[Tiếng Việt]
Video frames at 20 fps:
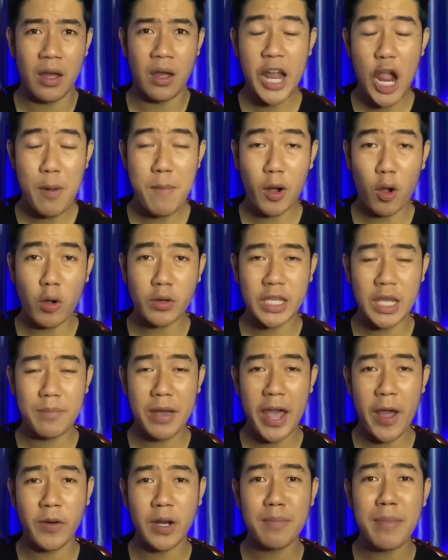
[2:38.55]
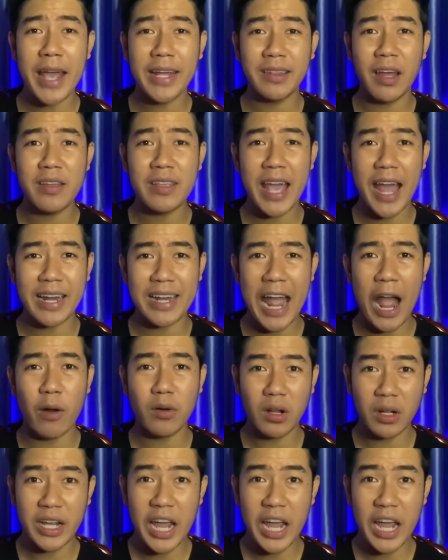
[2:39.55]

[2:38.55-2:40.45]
nếu mà con chim heo nó bay tới nhà nào nó